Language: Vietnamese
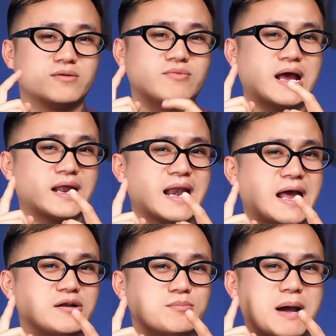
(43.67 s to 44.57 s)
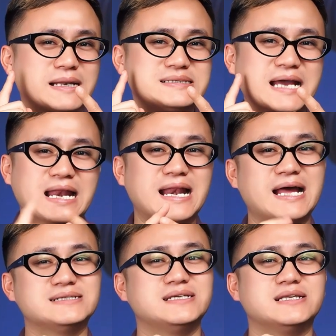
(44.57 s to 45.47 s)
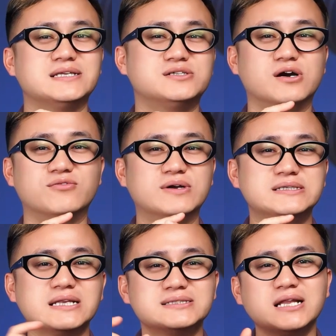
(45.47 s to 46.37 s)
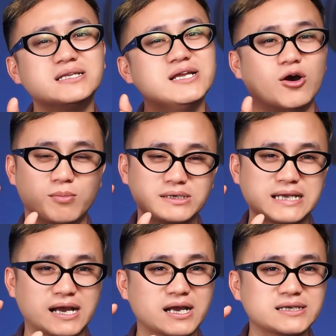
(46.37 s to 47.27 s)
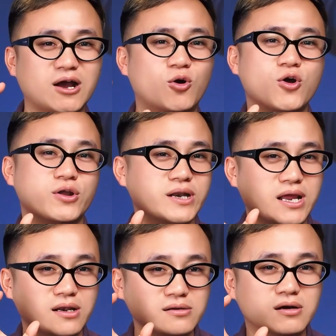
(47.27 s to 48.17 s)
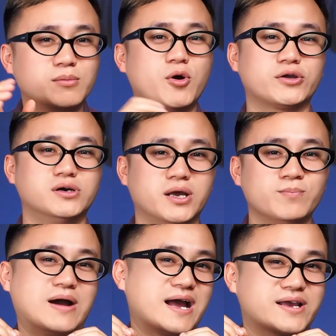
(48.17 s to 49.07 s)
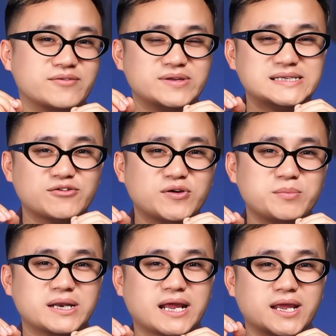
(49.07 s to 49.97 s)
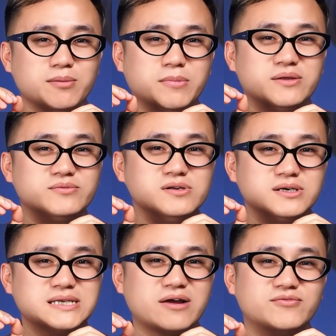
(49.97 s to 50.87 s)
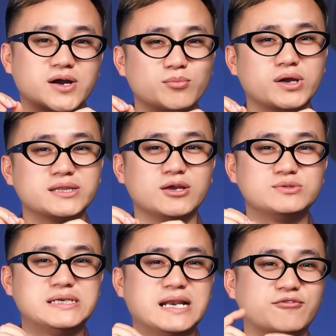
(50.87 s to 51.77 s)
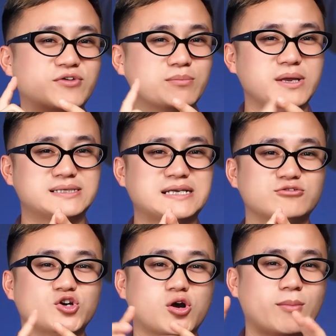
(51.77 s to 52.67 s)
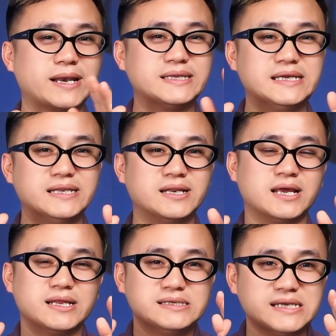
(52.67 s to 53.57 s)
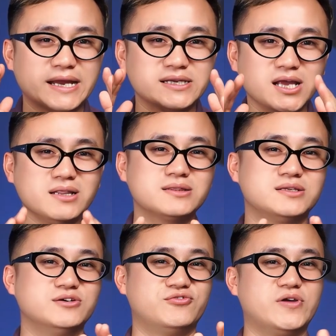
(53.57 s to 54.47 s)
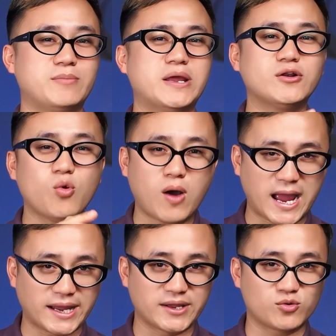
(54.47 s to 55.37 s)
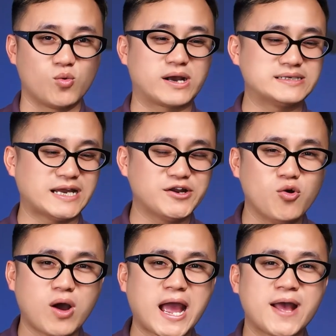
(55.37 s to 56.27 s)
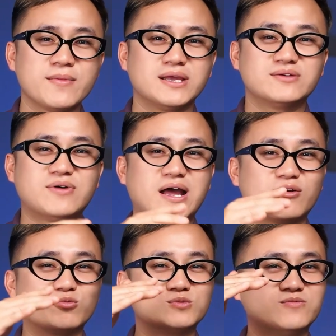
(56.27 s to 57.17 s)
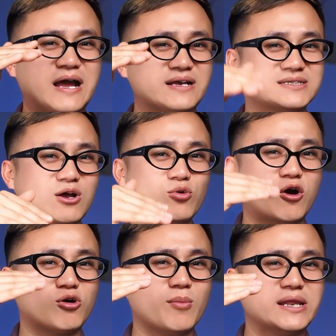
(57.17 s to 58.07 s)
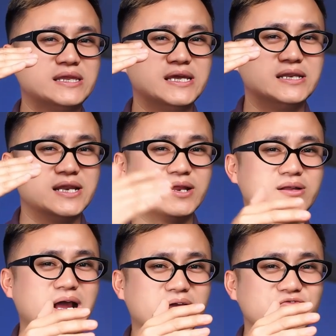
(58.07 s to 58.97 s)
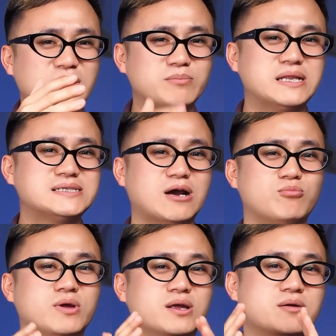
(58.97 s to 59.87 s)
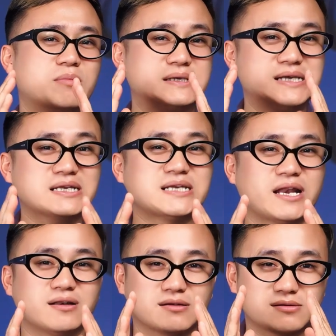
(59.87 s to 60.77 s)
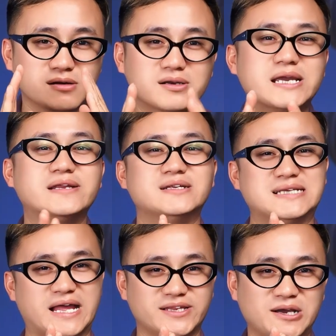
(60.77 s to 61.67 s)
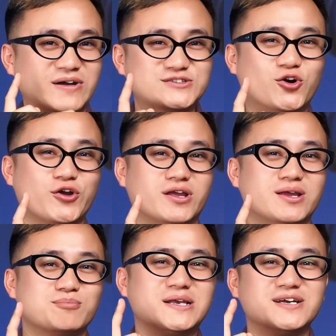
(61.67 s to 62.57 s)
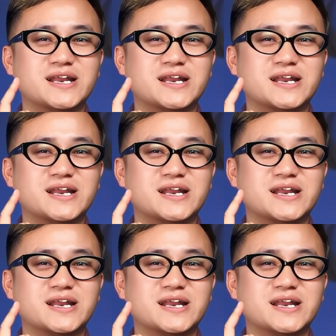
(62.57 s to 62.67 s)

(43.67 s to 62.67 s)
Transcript: và đang được bán tràn lan trên thị trường với rất rất nhiều mức giá khác nhau để lừa mọi người và cái video phân biệt này ấy, mình đưa ra với một cái tiêu chí là phân biệt sao cho các bạn nhìn nhanh nhất từ phía bên ngoài của cái chai nước hoa và và sau đó các bạn nhìn đến các cái phần bên trong và chắc chắn cực kỳ đơn giản nhé và rồi bây